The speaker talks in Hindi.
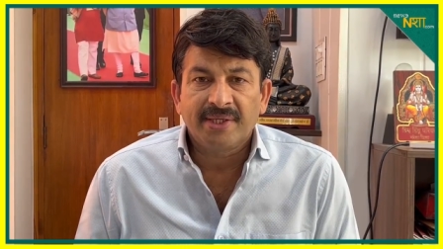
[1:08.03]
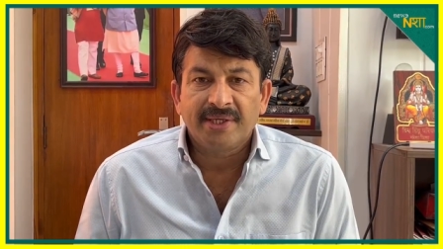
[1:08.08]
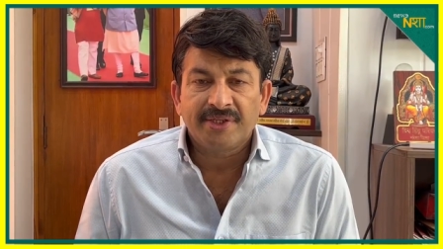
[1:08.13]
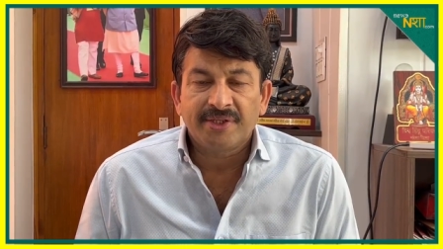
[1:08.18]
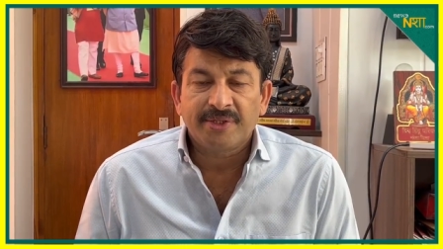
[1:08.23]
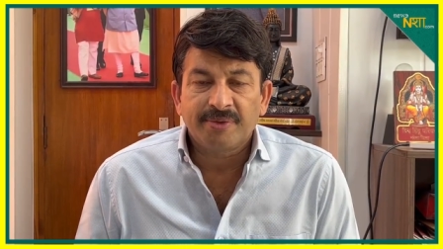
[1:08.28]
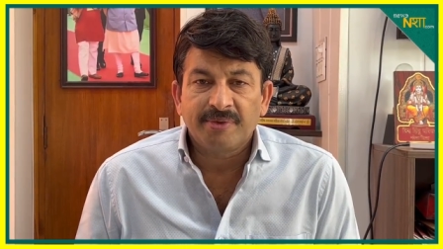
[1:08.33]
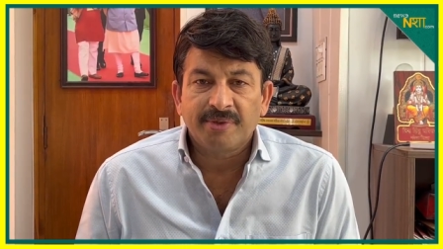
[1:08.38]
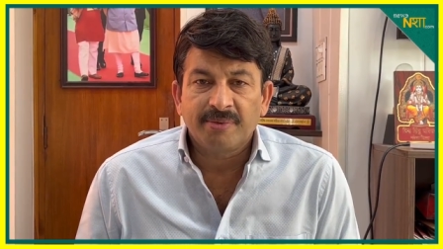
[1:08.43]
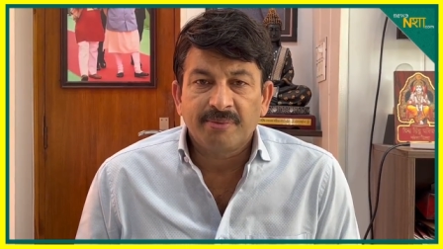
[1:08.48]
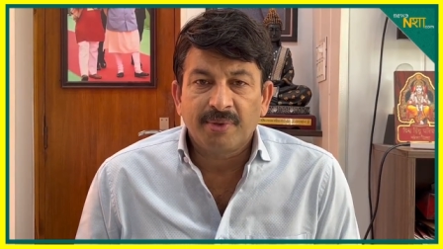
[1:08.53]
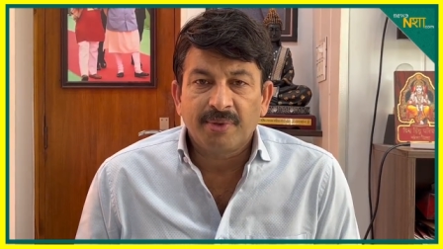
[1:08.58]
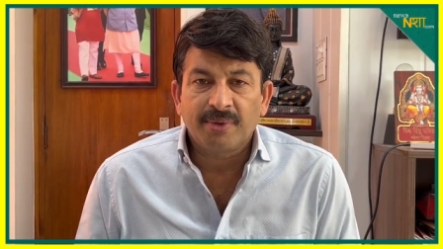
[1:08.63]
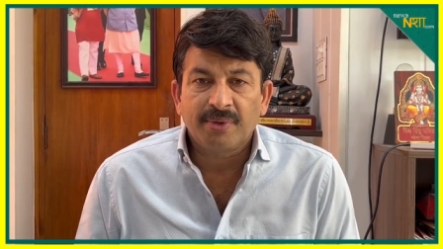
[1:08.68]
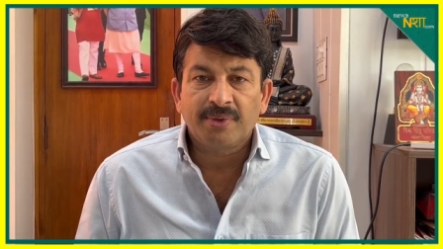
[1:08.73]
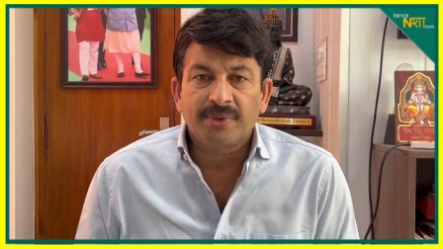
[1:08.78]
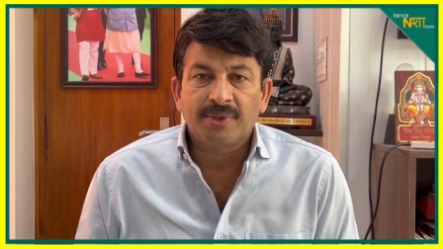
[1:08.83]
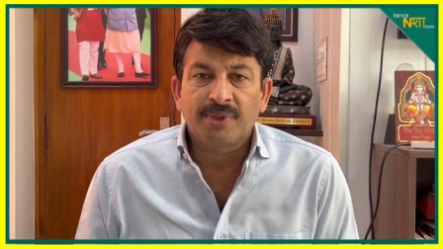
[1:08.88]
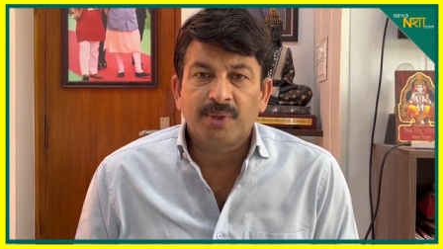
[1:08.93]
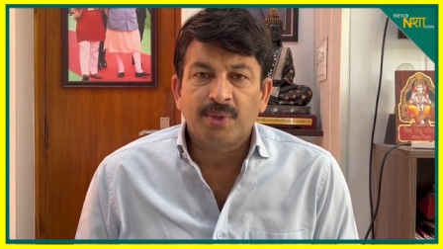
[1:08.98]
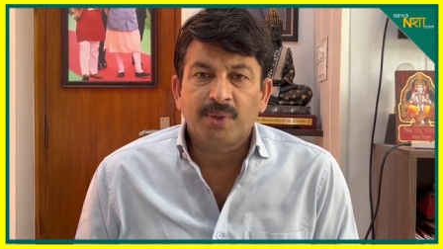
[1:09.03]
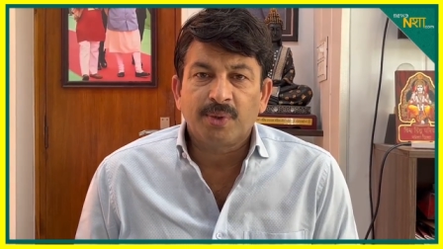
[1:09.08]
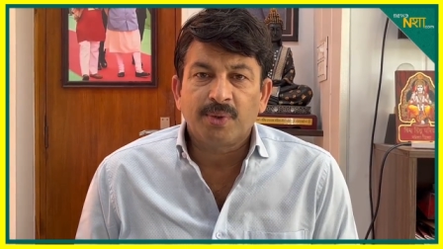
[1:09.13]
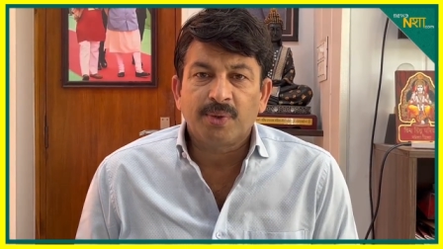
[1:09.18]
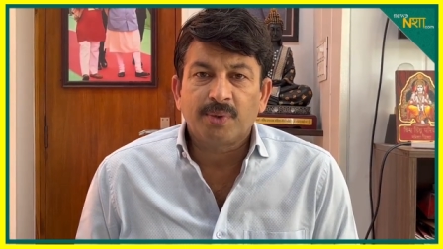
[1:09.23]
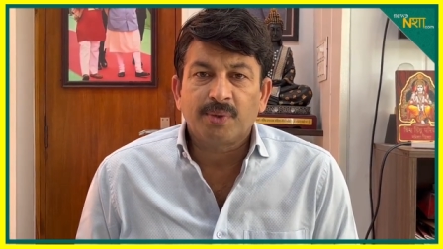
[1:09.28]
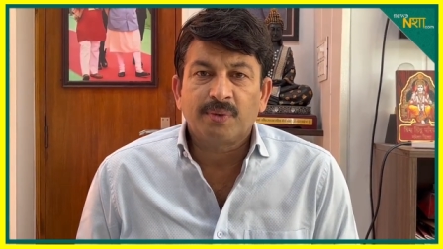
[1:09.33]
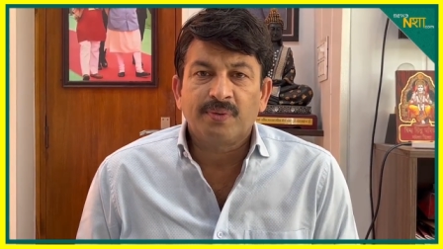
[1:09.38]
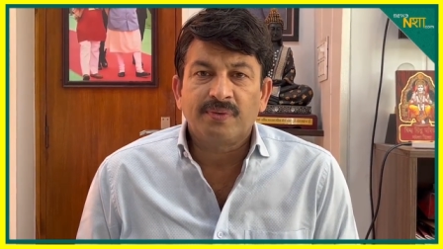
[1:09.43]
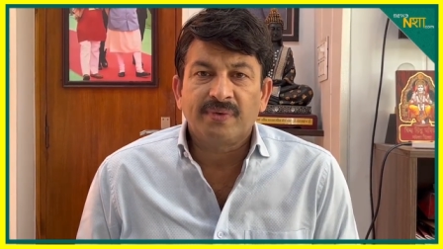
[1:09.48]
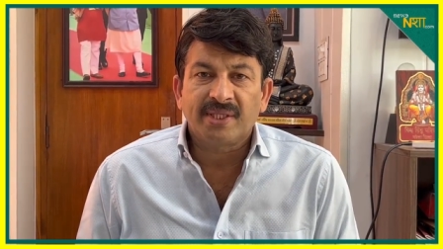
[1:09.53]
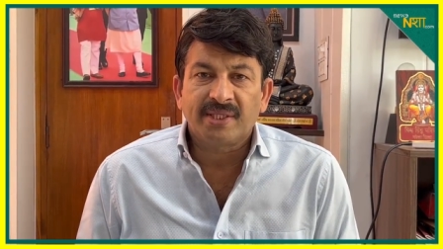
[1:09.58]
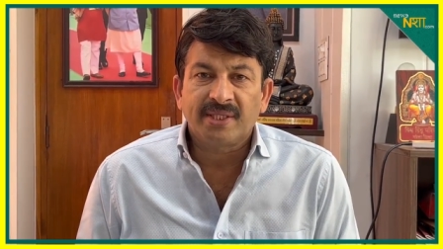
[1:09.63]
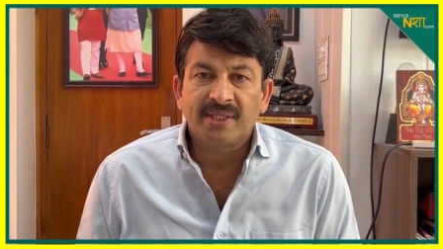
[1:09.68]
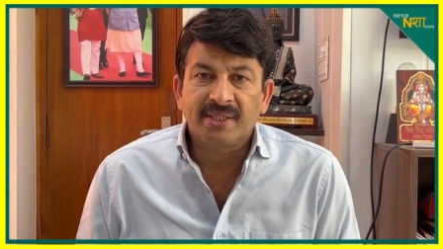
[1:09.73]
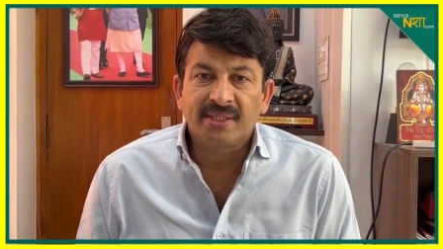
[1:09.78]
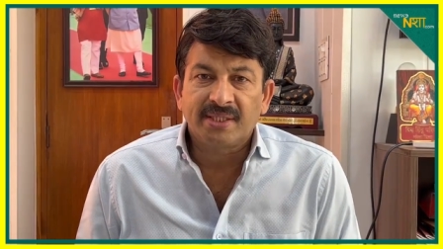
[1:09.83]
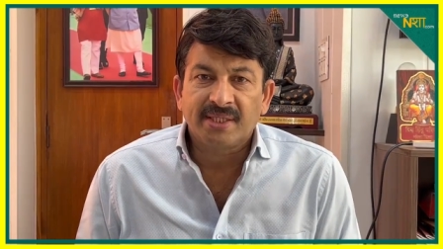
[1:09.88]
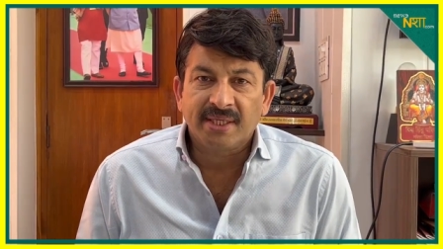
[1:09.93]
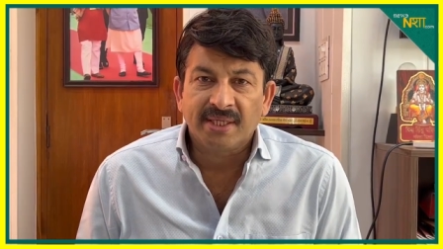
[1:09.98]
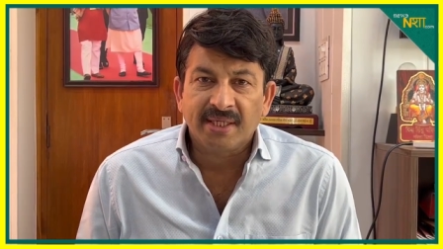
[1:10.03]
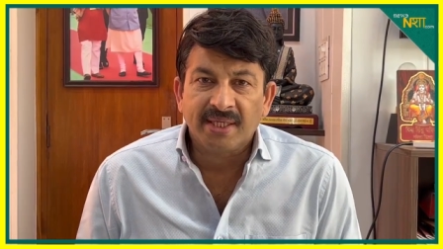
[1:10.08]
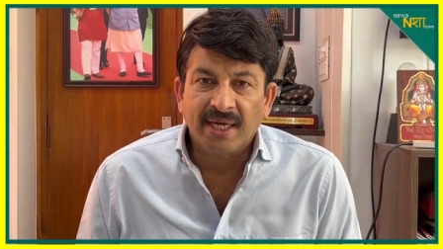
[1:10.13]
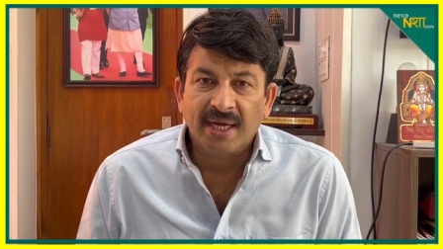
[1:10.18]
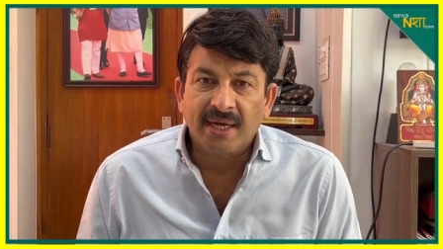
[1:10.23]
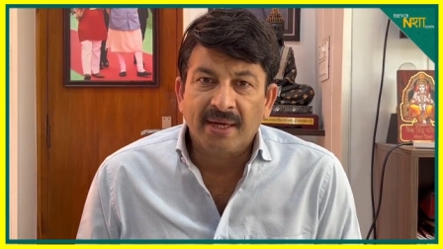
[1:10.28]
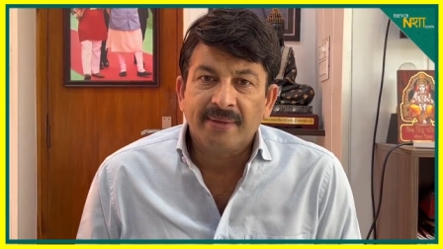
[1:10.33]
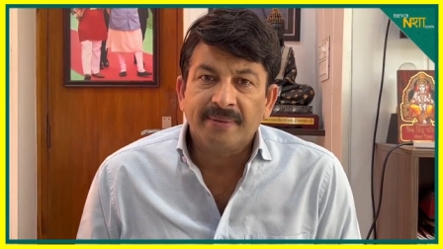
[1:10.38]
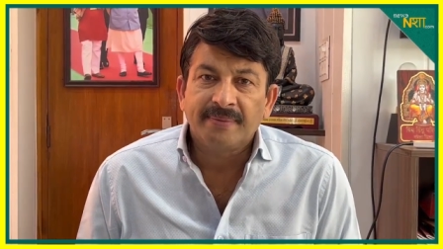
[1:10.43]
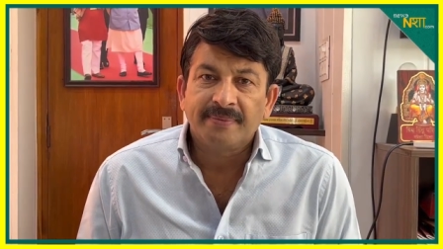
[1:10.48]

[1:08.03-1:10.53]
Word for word: देश में बहुत लोगों को व्यतीत करेगा